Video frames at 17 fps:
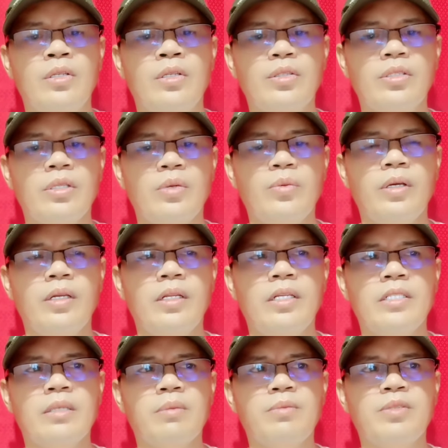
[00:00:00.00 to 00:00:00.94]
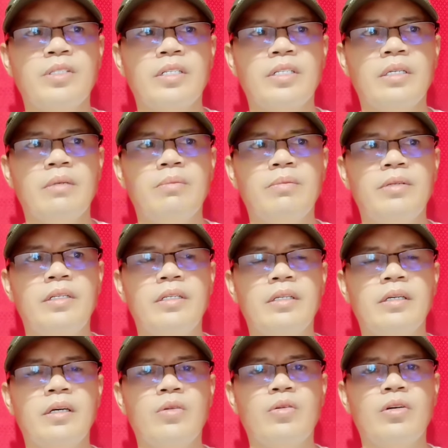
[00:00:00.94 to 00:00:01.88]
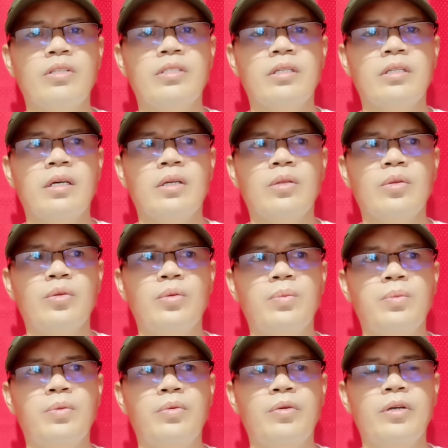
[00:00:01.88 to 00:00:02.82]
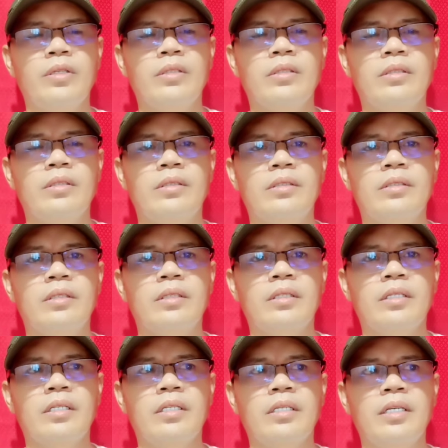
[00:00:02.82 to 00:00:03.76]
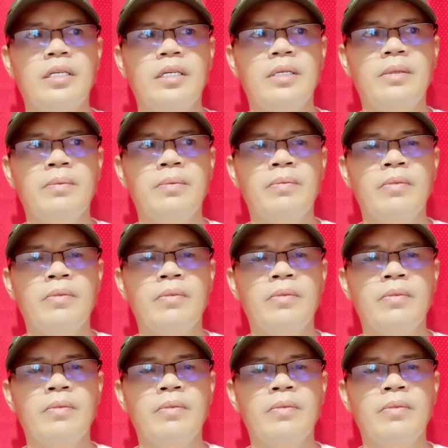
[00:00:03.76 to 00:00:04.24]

So, sa weekly subscriber, nakakuha siya ng 2.33k.